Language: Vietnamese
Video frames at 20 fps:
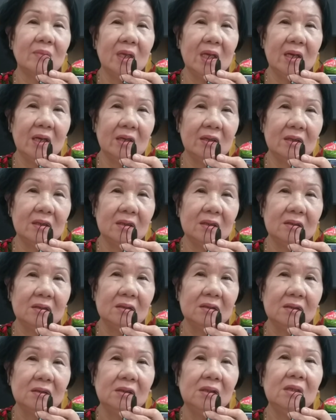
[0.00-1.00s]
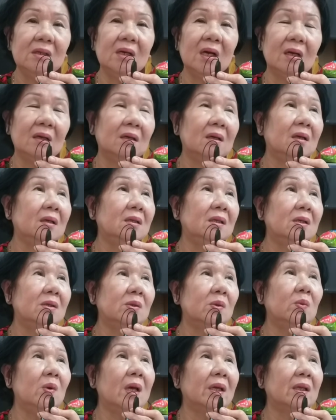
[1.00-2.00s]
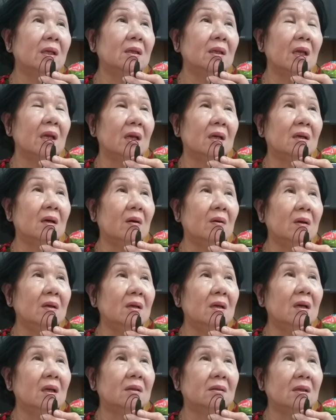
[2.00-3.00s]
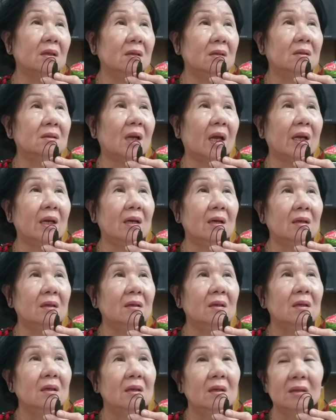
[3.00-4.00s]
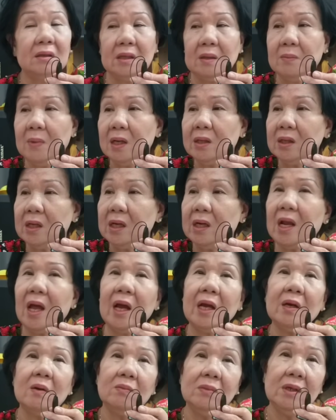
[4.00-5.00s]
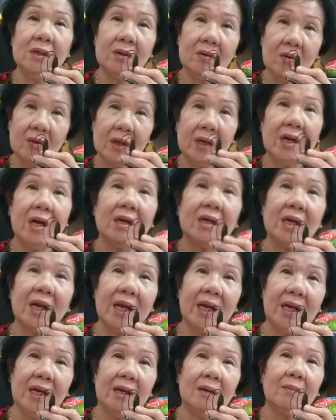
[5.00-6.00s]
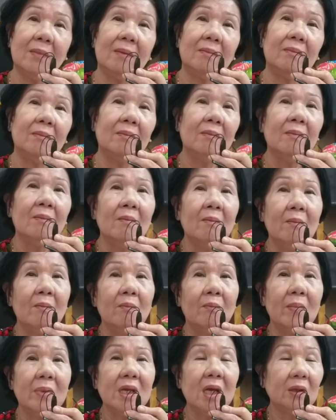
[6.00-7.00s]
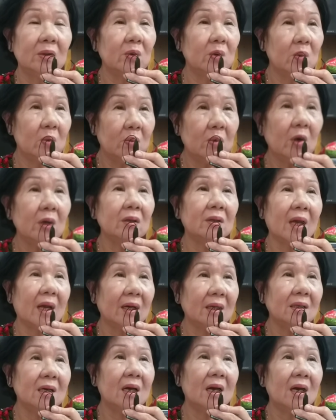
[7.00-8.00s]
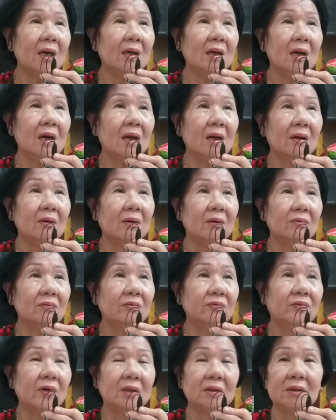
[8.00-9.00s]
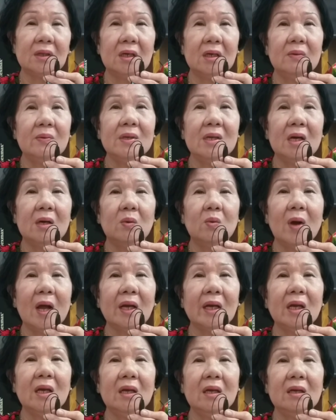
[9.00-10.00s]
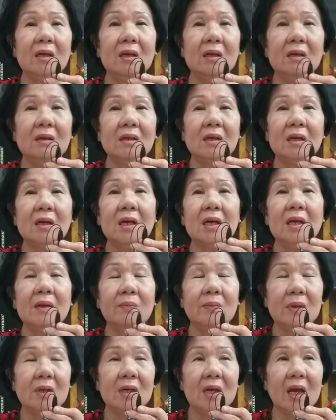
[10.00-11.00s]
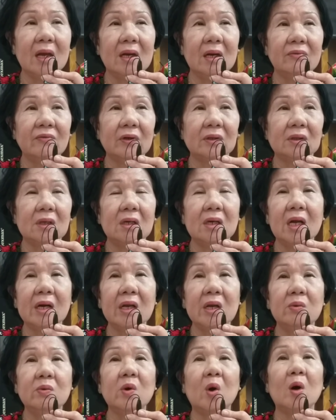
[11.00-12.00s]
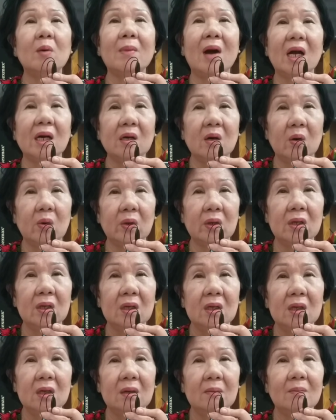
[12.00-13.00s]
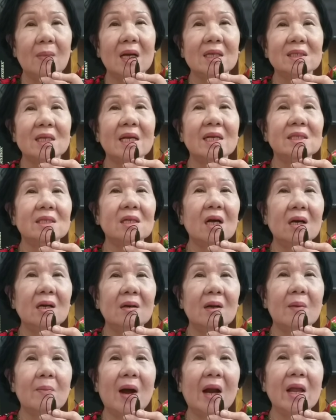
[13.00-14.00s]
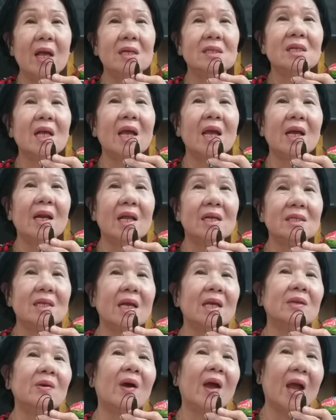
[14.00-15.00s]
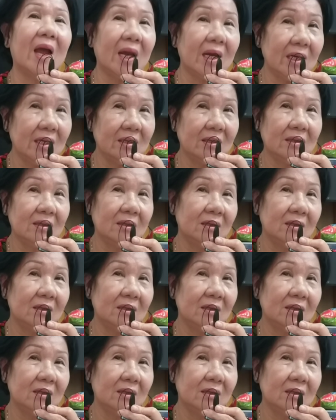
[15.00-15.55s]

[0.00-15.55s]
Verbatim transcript: gì nữa. Như chú Lê Thanh Thiện nói đó là tượng này đó thì bên kia để cũng được, còn cái đất này đó. Bây giờ tôi cũng nói thẳng ra đó là Phật tử bây giờ qua những cái clip như vậy, Phật tử đã hiểu rõ bả rồi. Bà xây sân để bả để xe cho ai nữa.